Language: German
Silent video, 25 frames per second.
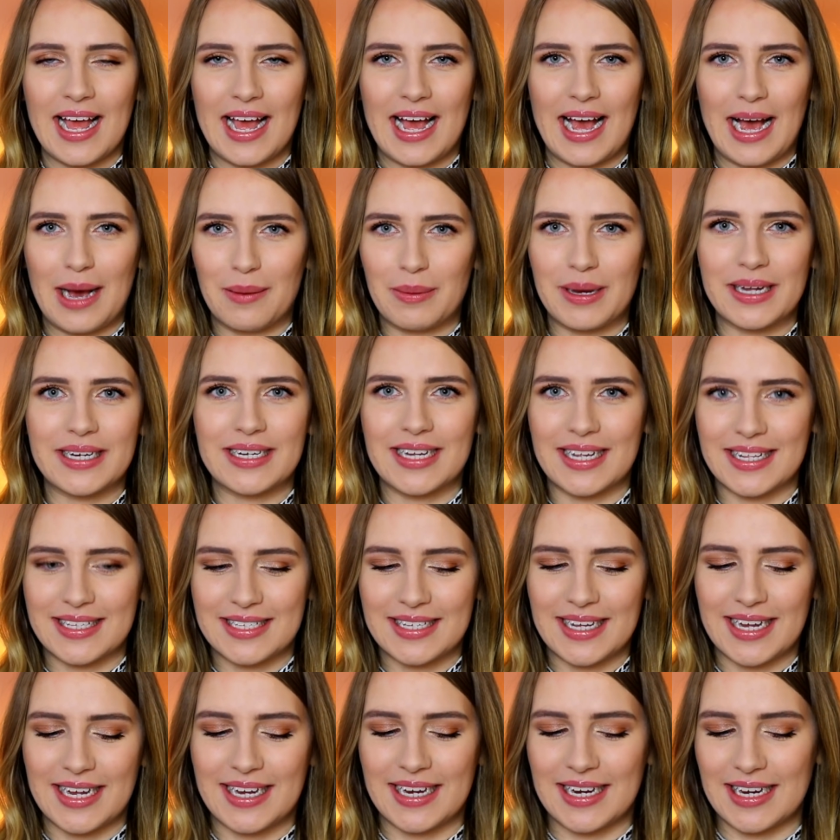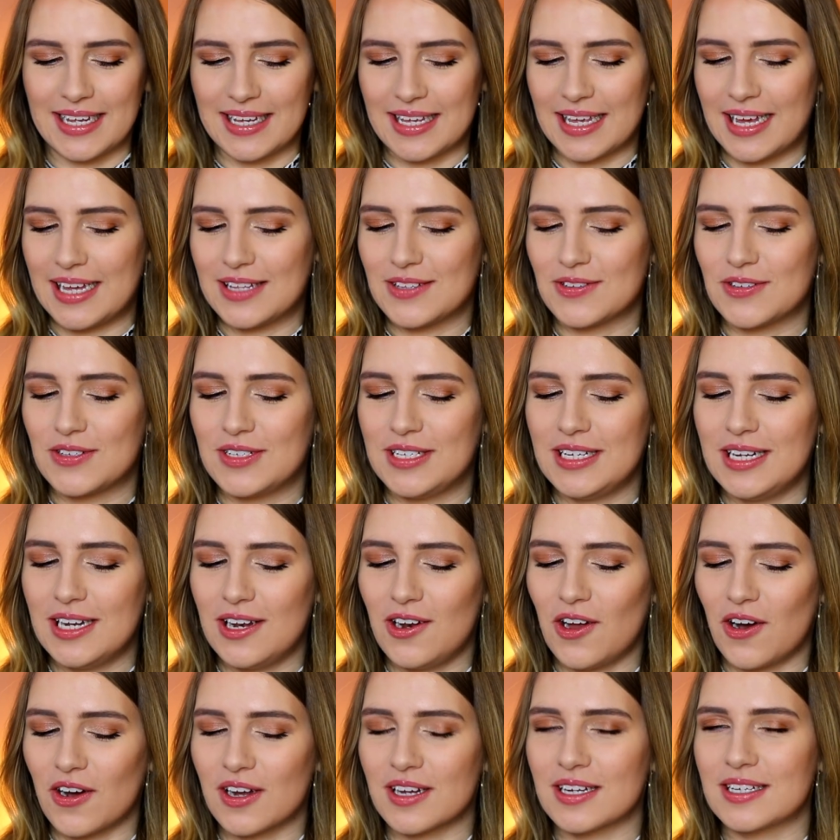Aber tatsächlich, also die
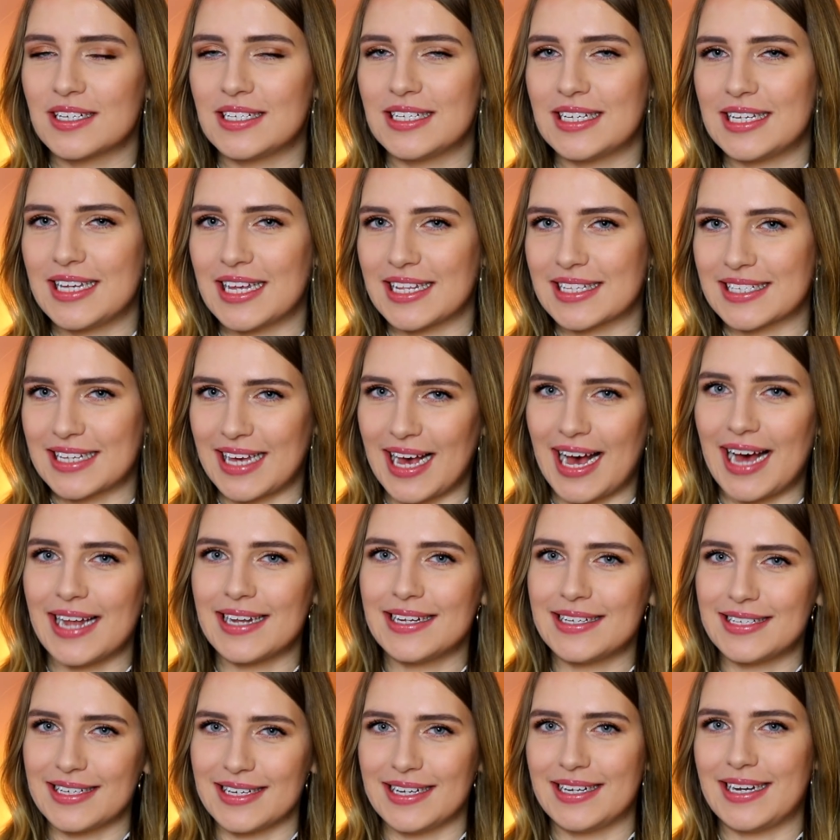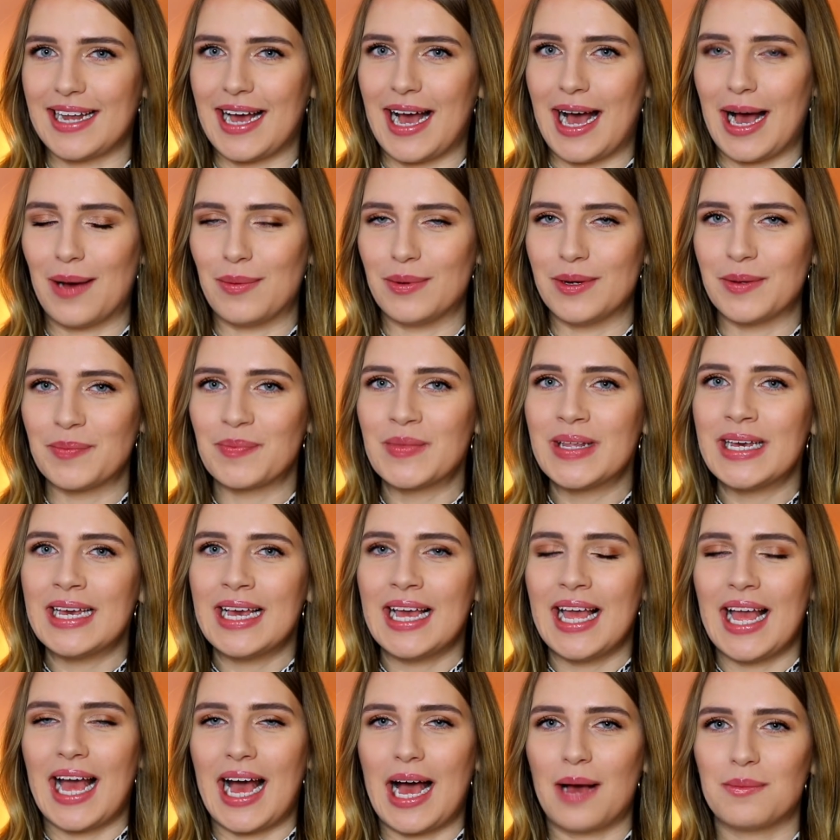Locken, die ich jetzt gerade drin habe,
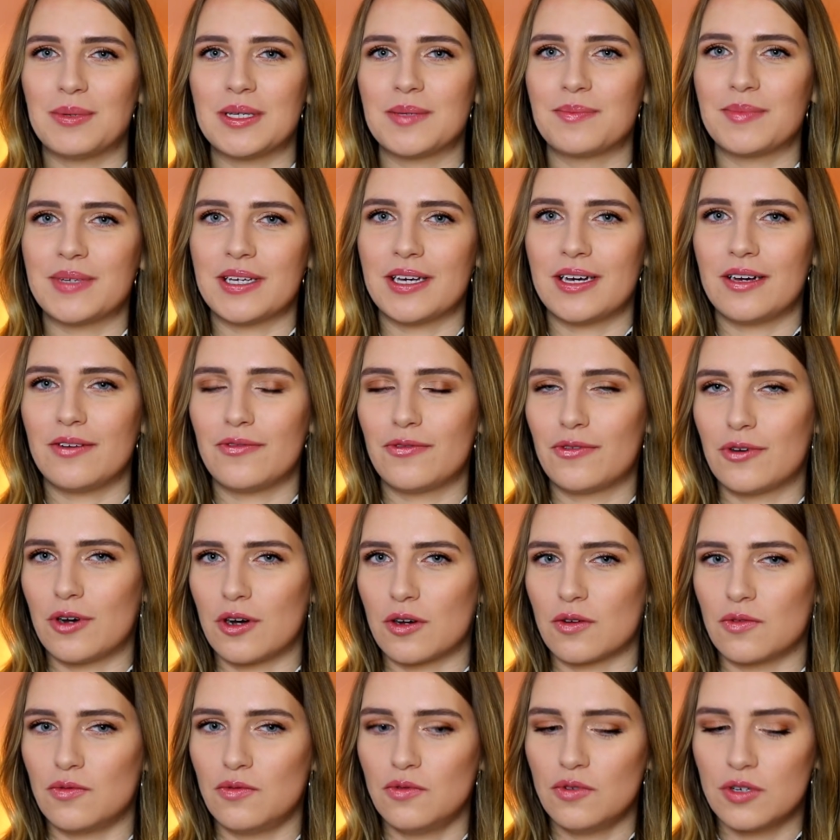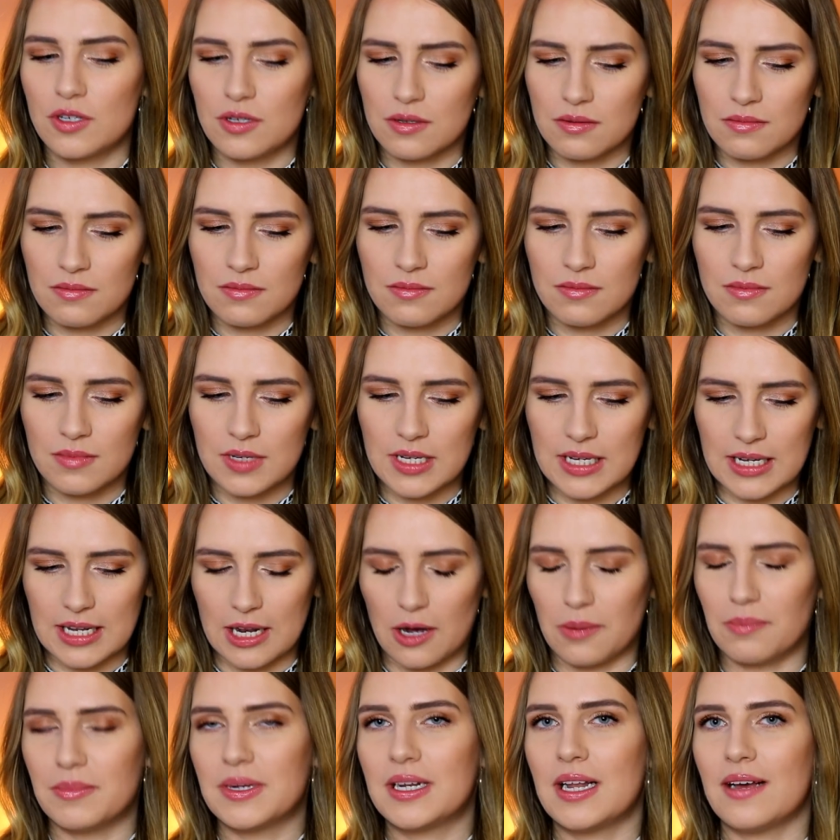habe ich mir vor gut, ich
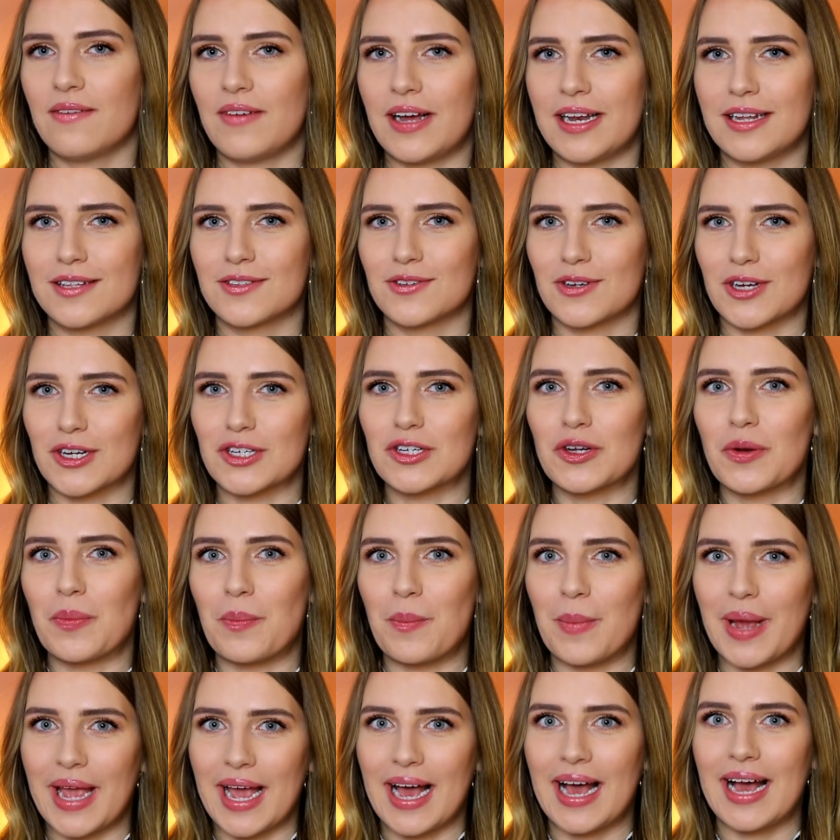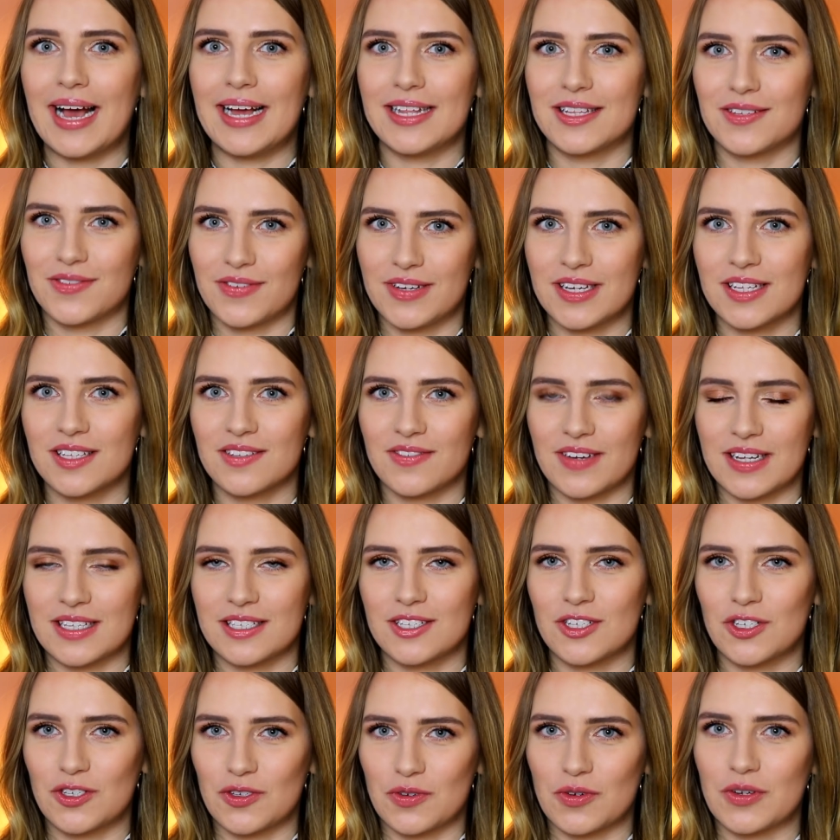glaube mittlerweile sogar schon mehr als
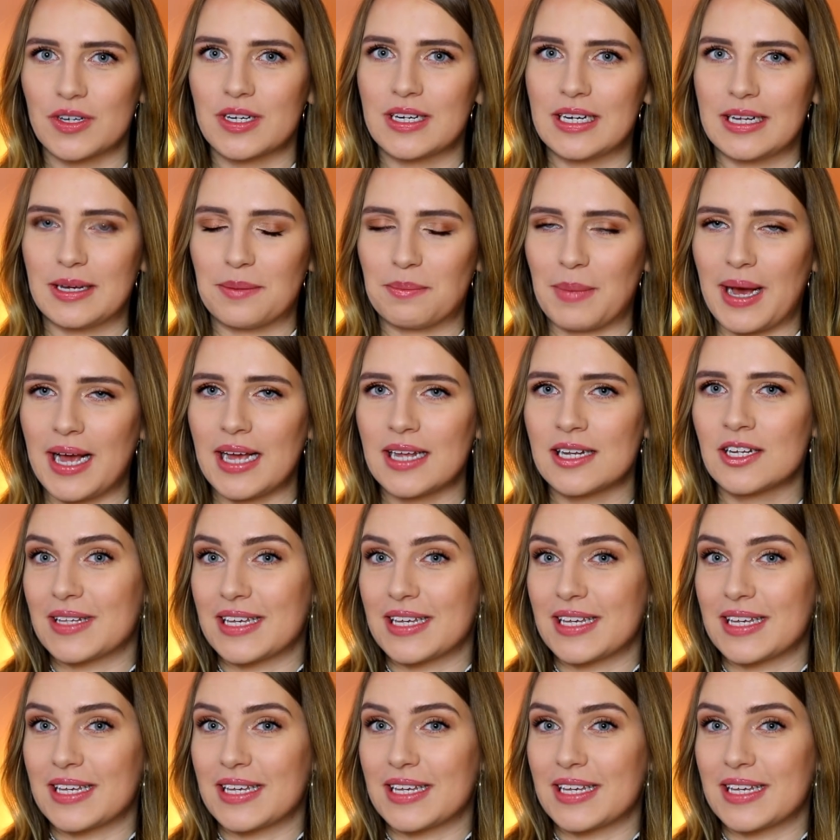24 Stunden gemacht.